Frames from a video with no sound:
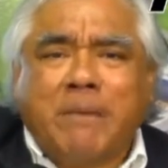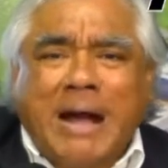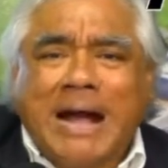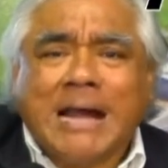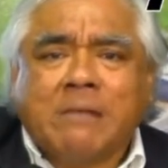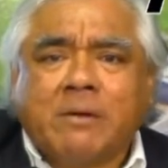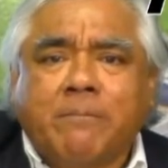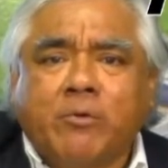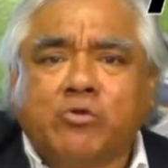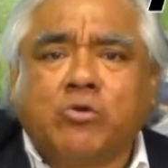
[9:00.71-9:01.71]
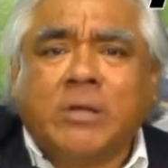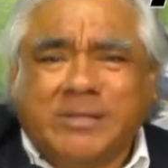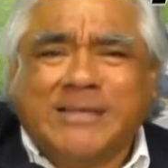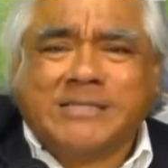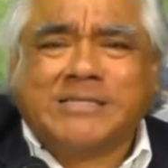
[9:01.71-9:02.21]
pagar a mi esposo
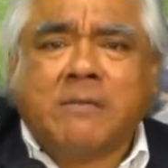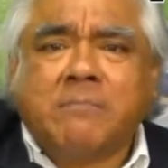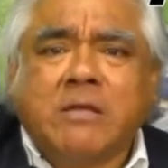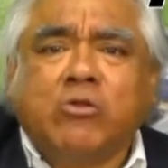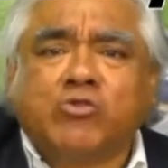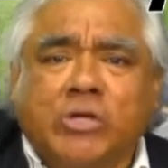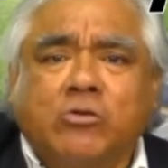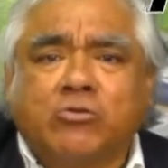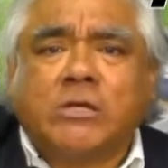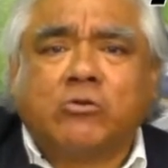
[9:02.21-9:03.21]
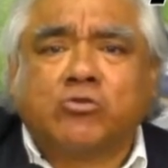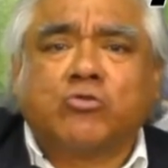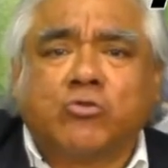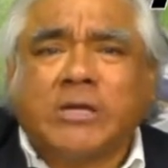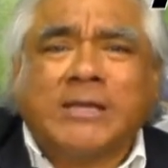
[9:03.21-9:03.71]
16.200 a
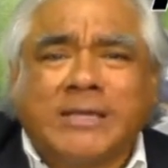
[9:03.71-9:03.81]
nosotros y a